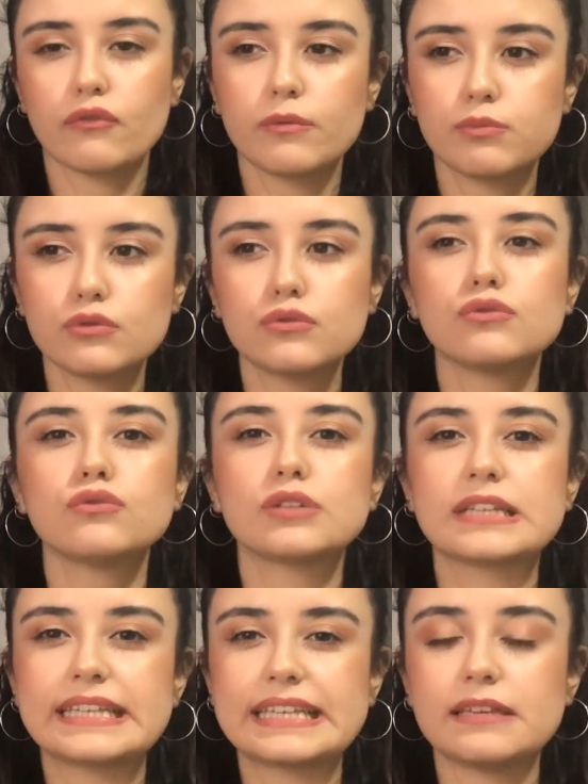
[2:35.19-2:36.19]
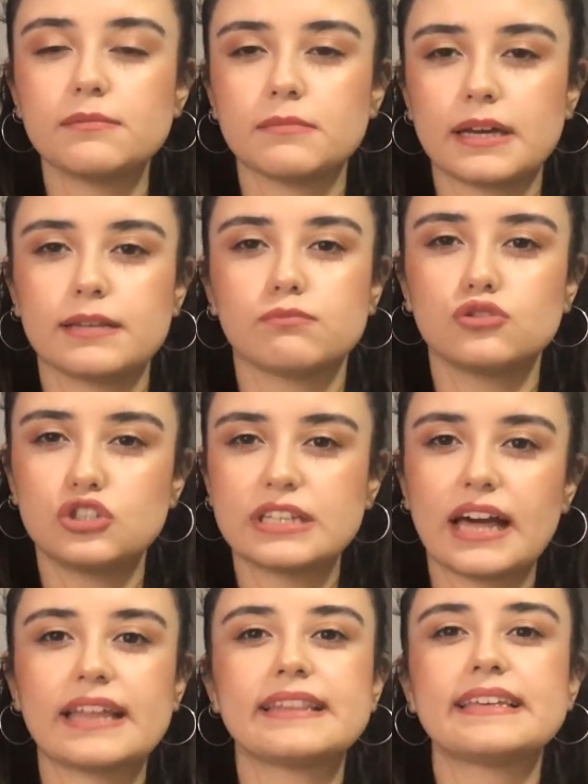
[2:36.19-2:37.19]
Ve bunun kim hani bu
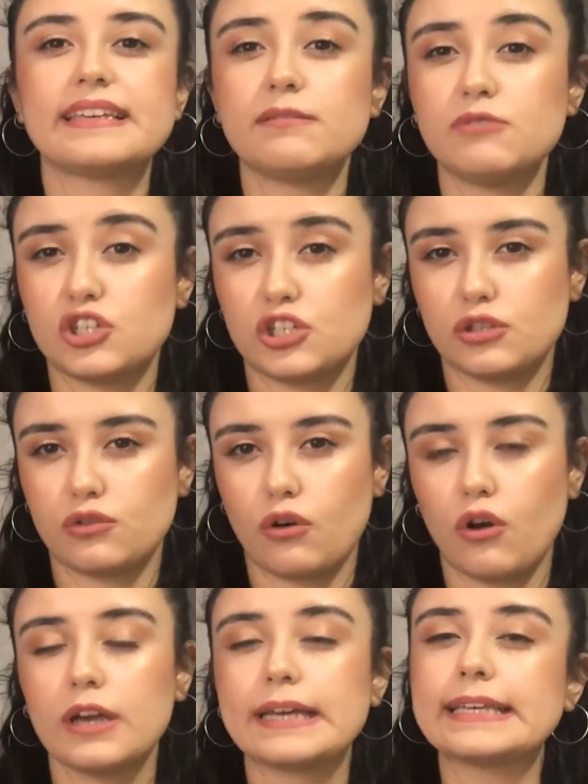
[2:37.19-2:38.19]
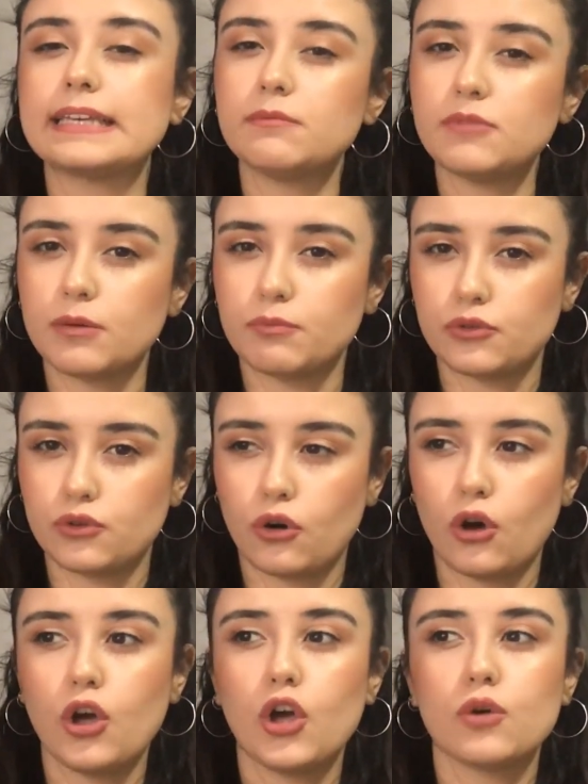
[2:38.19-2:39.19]
cinayeti kim işliyor? Kim yapıyor?
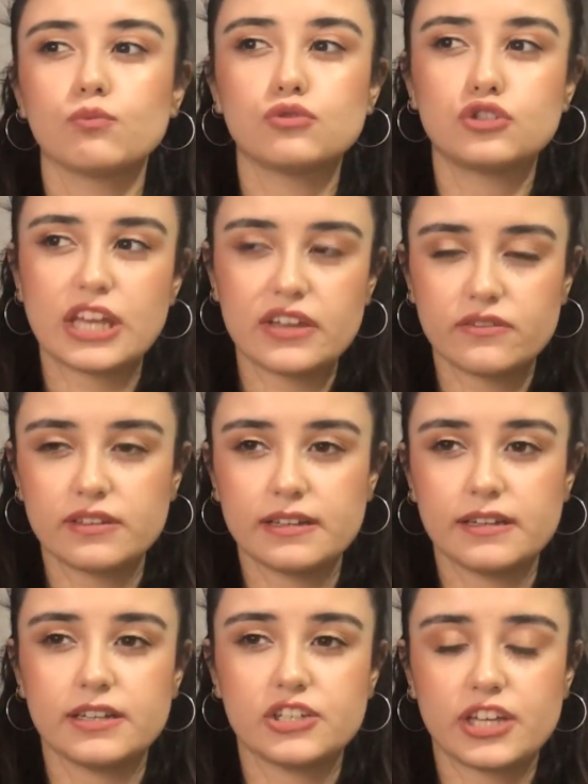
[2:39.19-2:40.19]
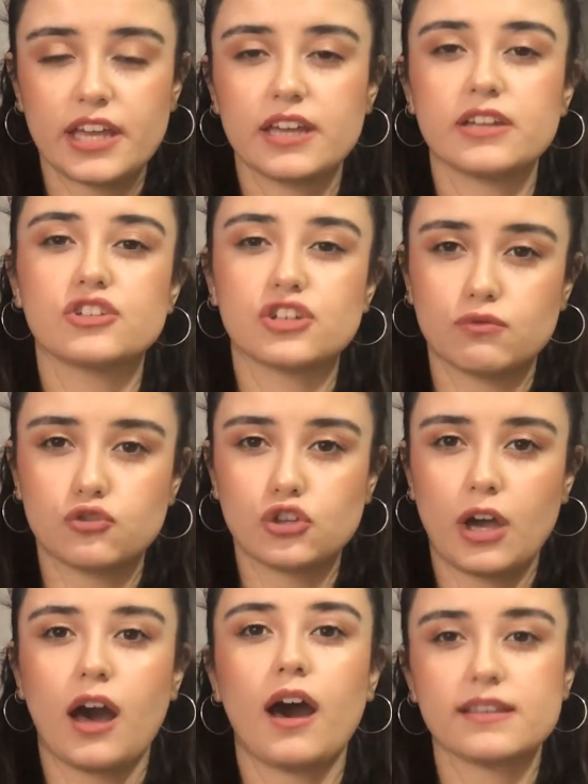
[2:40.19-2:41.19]
bu şey, e, şeye
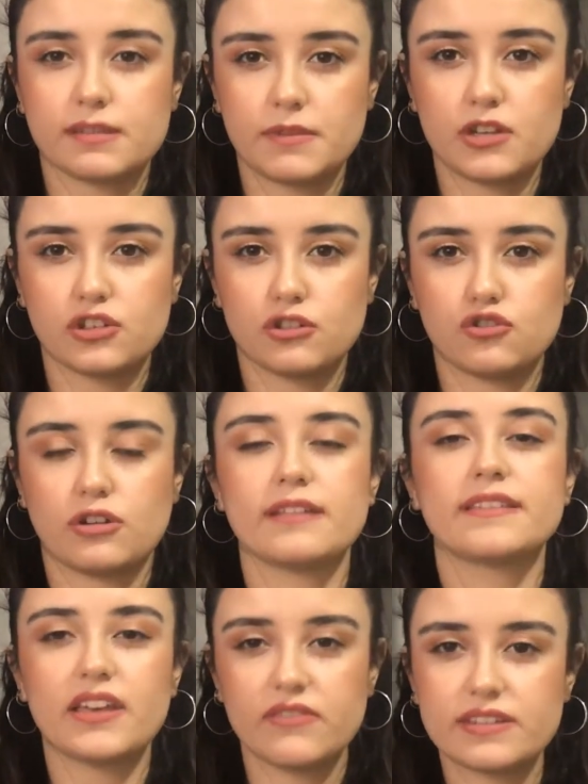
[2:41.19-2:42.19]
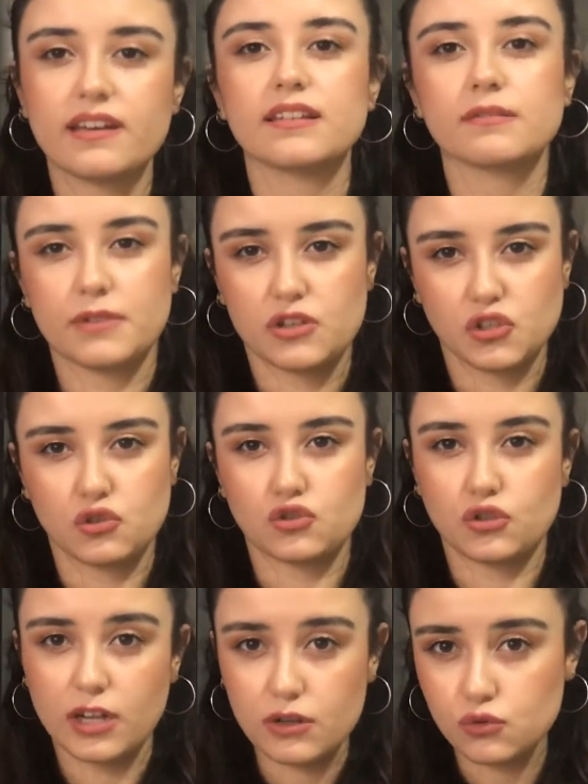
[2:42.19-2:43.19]
çavuşa atmaya çalışıyorlar. David'e atmaya
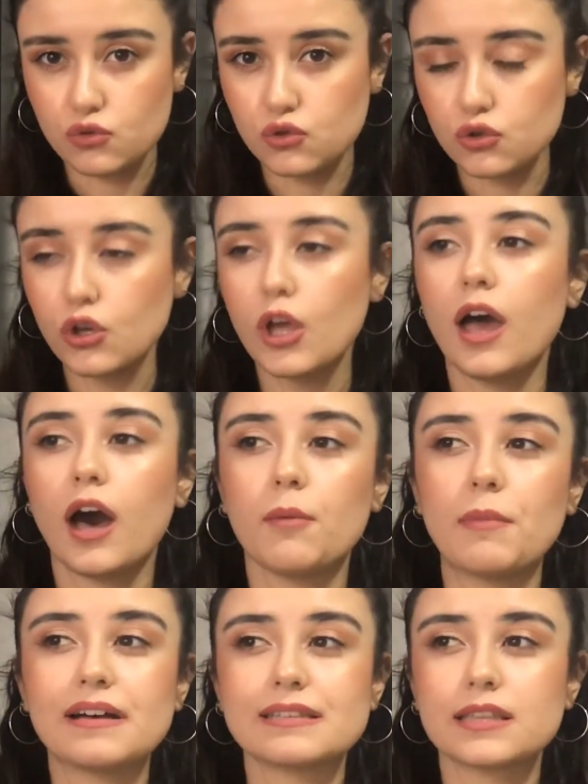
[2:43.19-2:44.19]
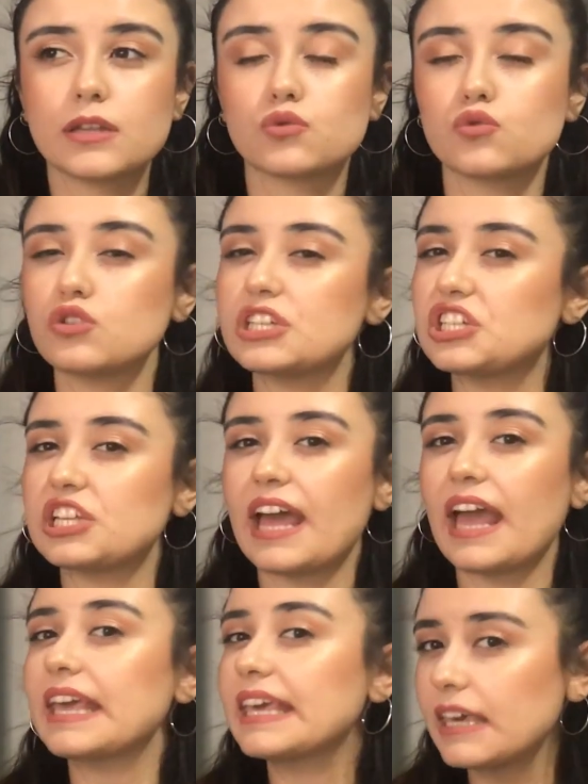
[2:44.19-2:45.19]
çalışıyorlar suçu. Ama aslında suçu
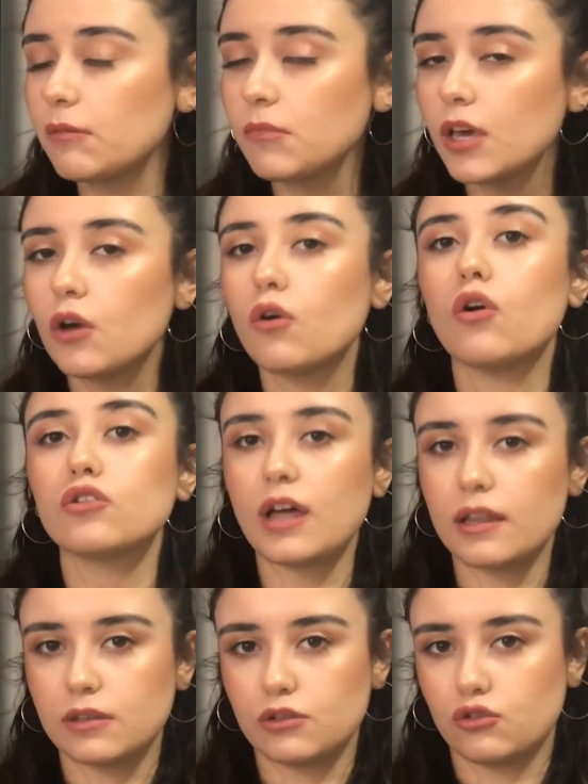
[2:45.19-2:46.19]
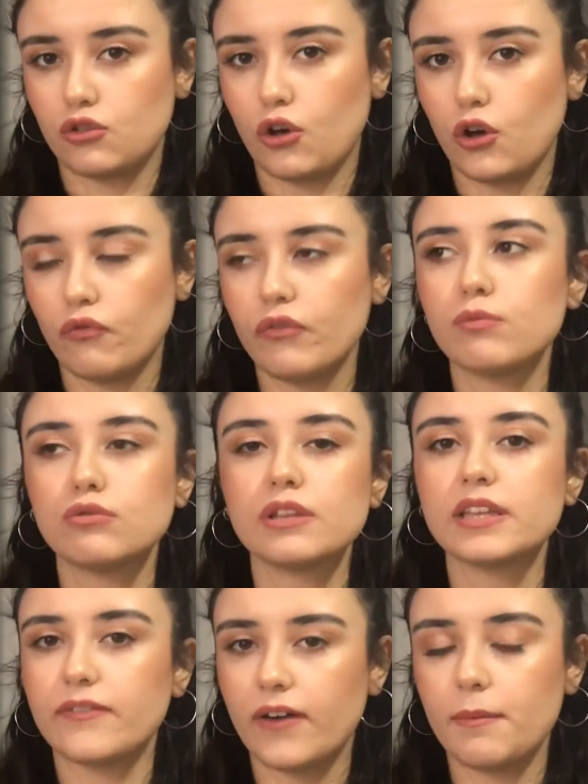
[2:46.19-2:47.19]
işleyen kim onu anlatıyor. Ve bu
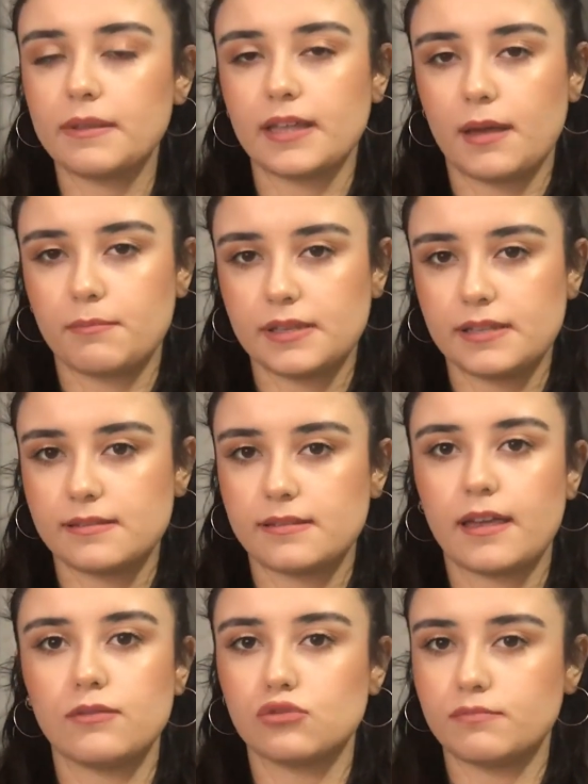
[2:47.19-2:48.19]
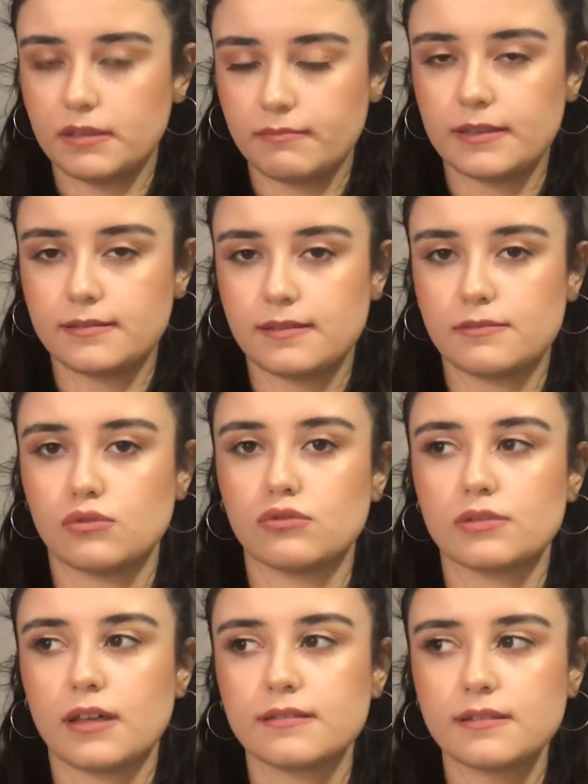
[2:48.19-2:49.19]
da devam eden bir dizi. Henüz bitmedi
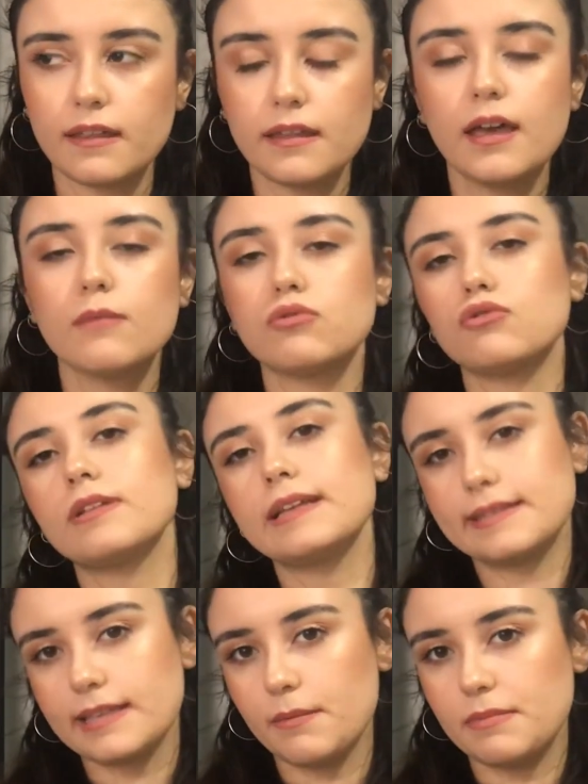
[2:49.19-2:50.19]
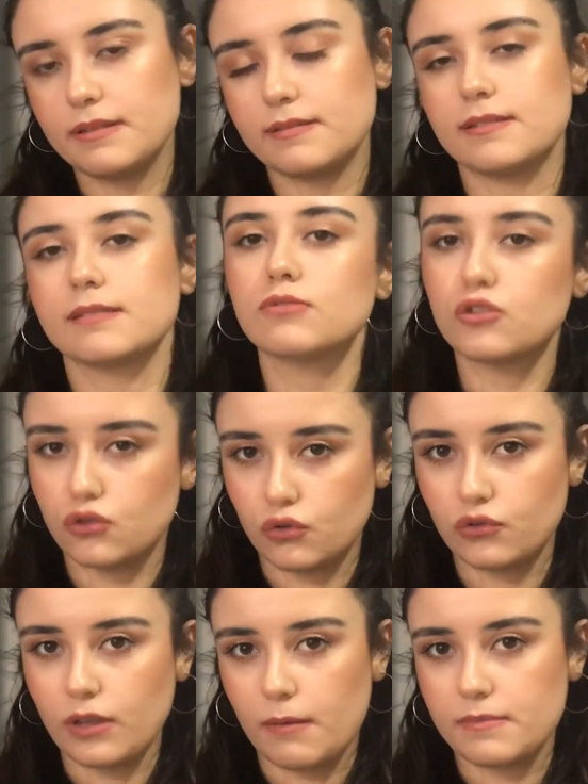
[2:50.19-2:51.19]
sezonu zaten. Bunu da izleyebilirsiniz. Bu da çok
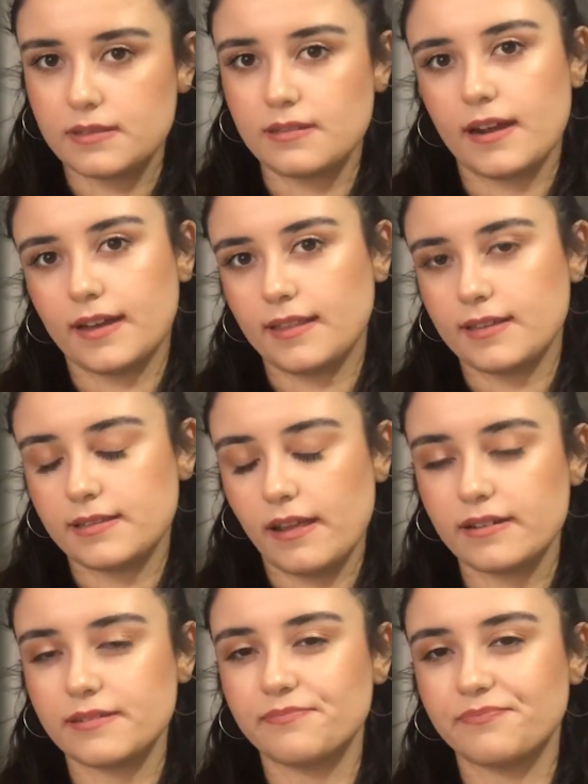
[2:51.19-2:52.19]
güzel bir dizi arkadaşlar.